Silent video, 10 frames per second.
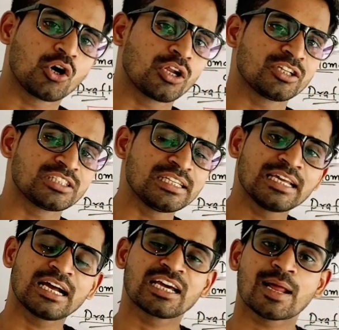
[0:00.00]
और
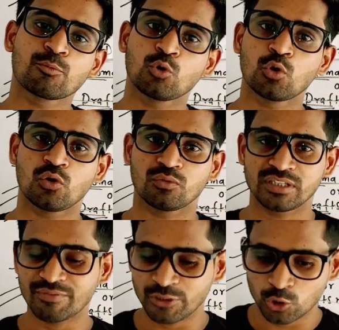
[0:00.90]
चलिए अगर आपको
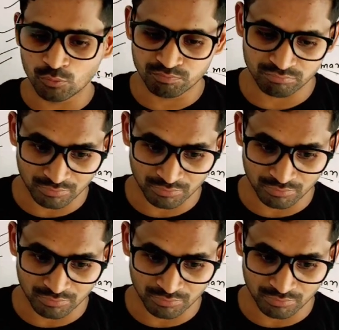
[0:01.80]
ये वीडियो